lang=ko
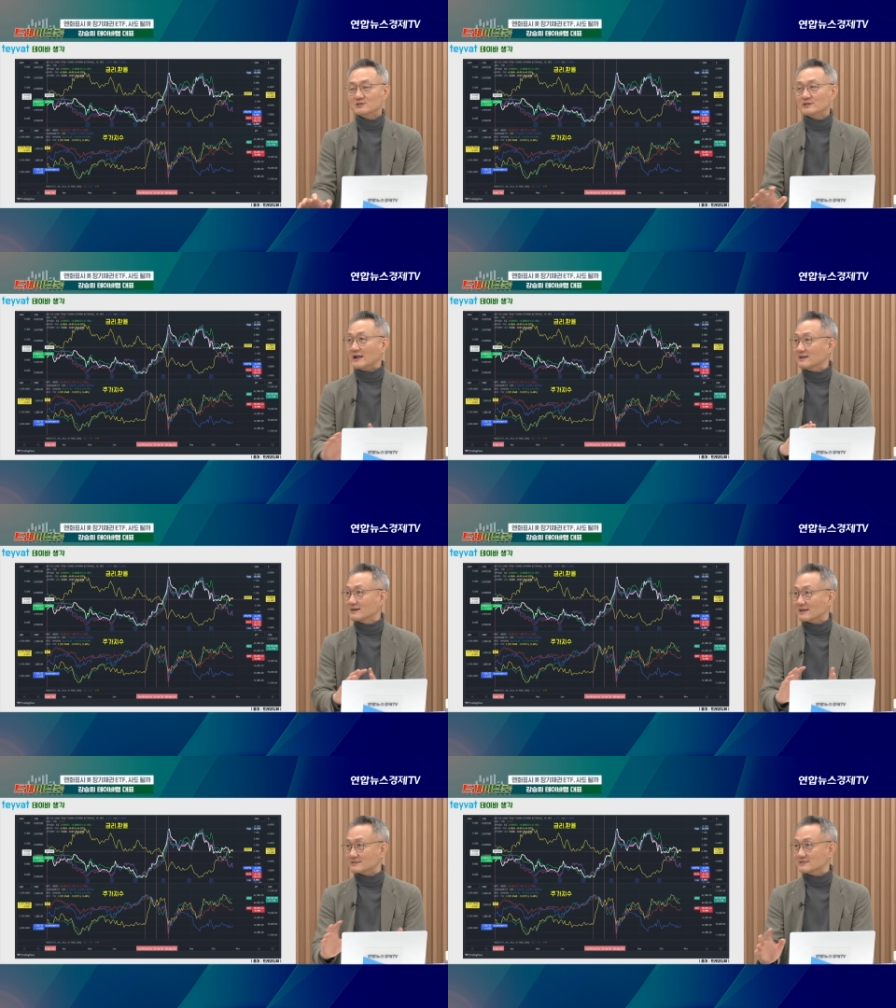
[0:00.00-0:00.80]
난리가
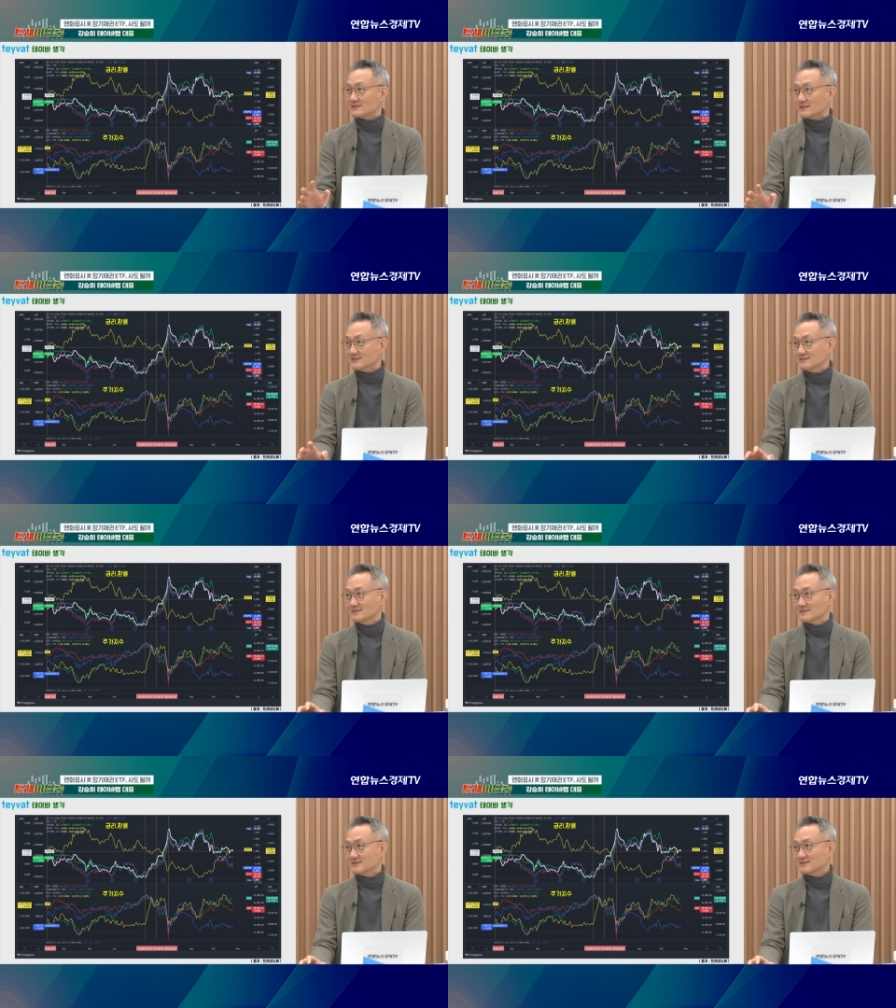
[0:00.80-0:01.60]
났을 때는
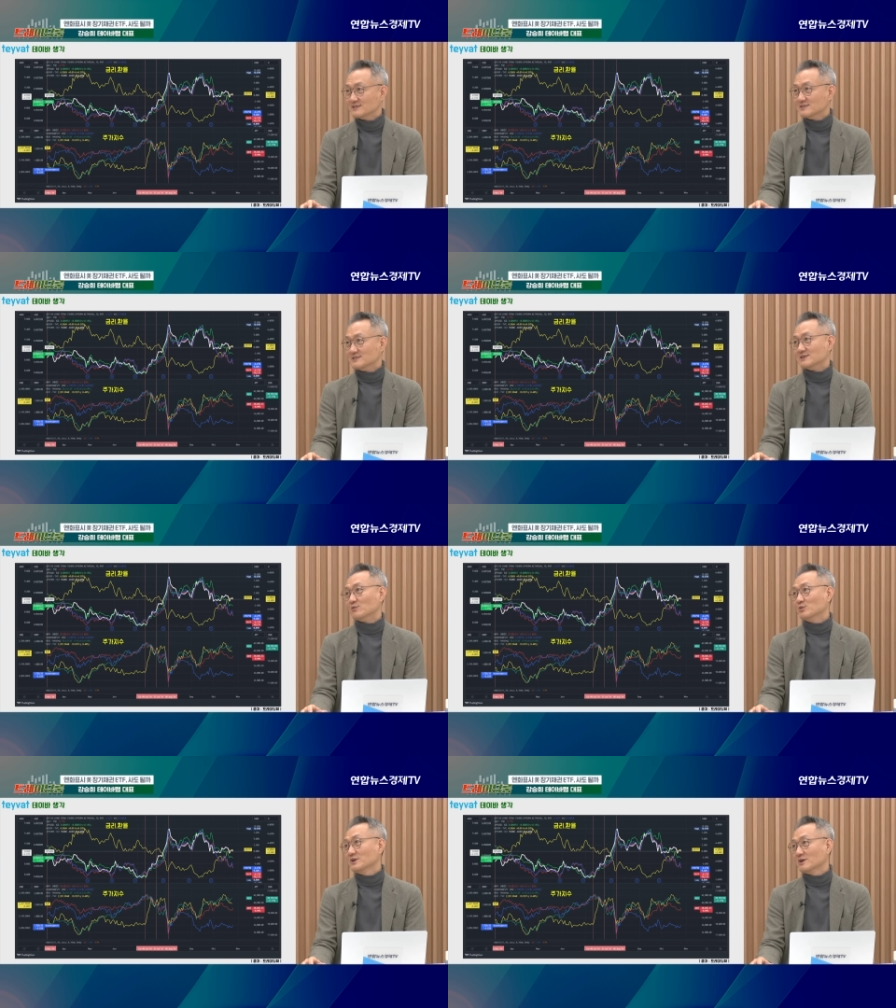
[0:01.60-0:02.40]
이제
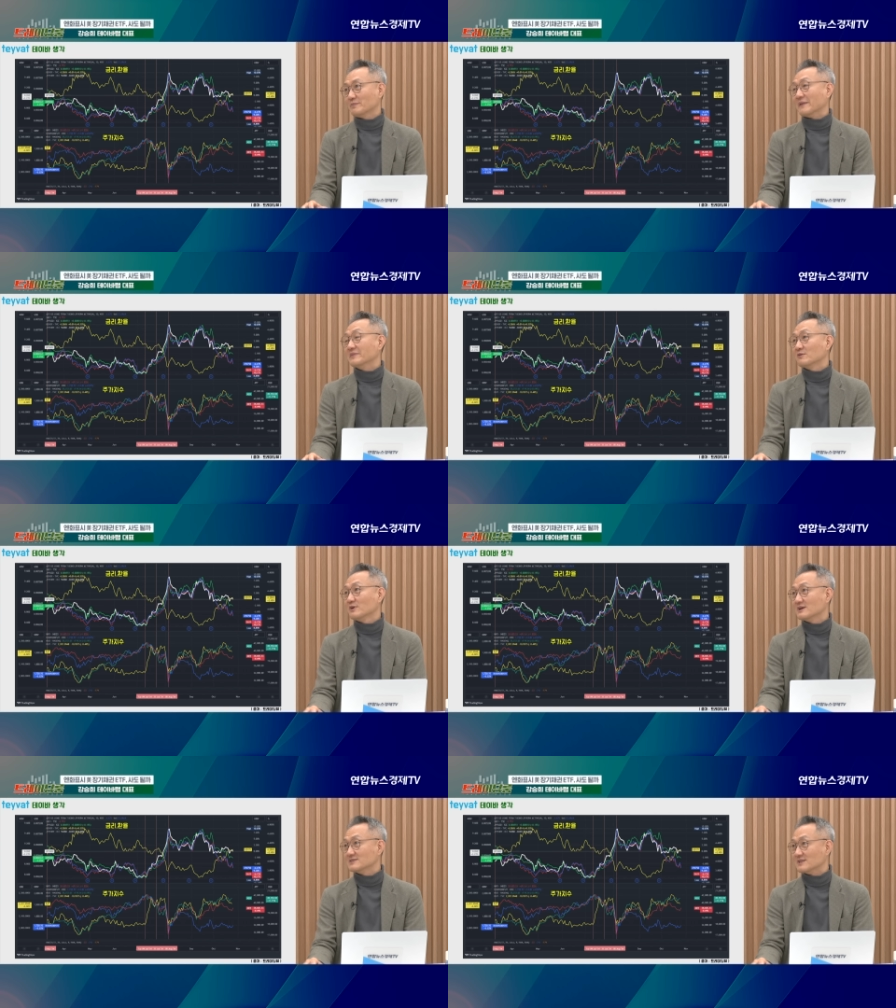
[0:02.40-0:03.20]
오히려 반대로
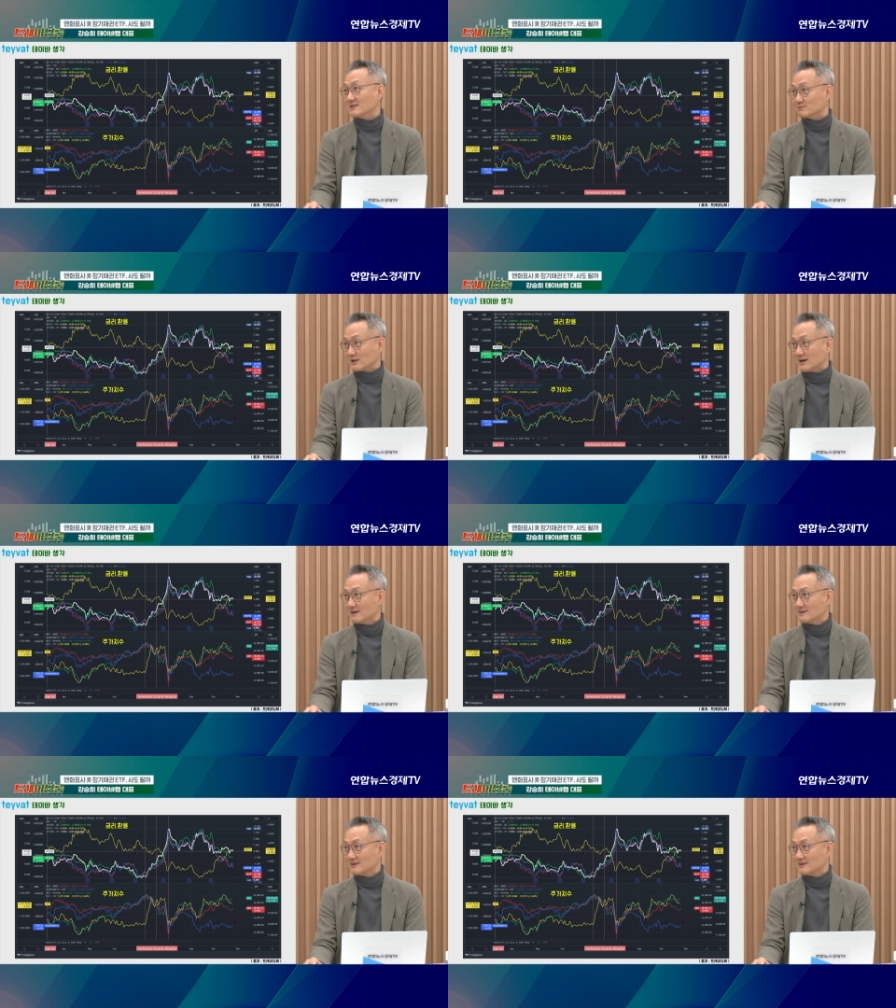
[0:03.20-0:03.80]
해야지 되나 보다.